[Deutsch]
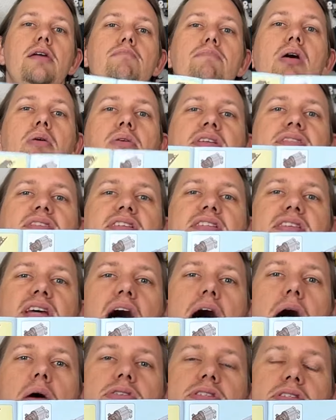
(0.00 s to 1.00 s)
Bau den jetzt
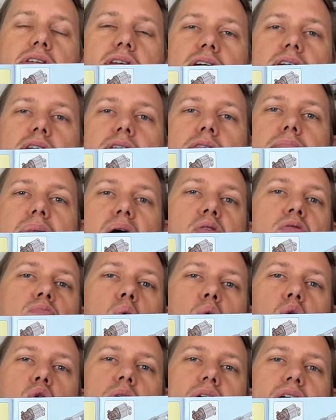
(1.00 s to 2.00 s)
raus baue einen
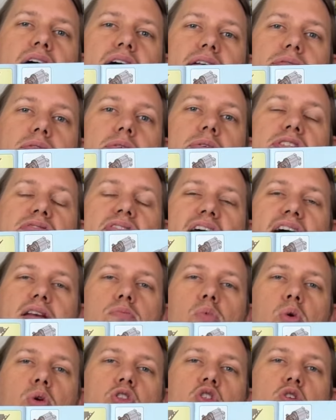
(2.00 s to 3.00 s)
Motor ein. Und zwar einen
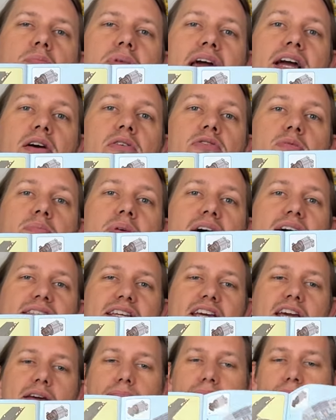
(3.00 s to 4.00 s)
Motor zum Lenken und zum Gas
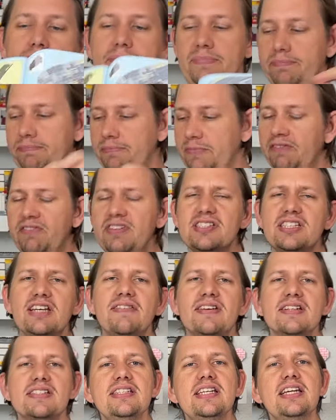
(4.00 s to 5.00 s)
geben. Wisst ihr,
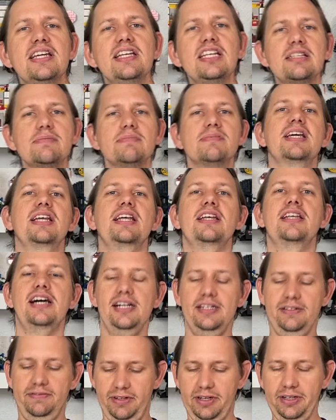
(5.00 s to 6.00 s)
was nicht in diesem Set
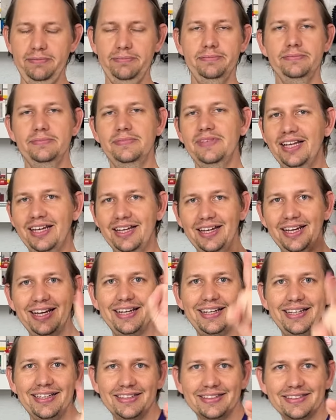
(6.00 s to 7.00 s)
enthalten war?
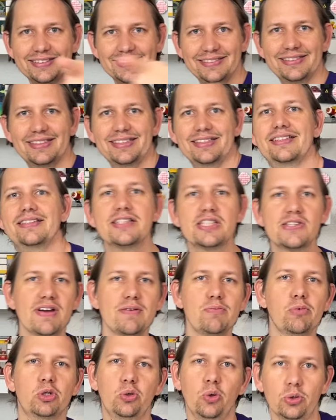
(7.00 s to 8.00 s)

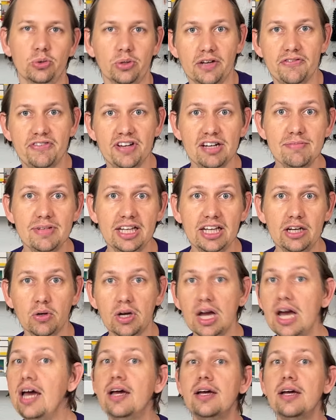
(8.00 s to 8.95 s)
Zwei Motoren und eine Fernbedienung.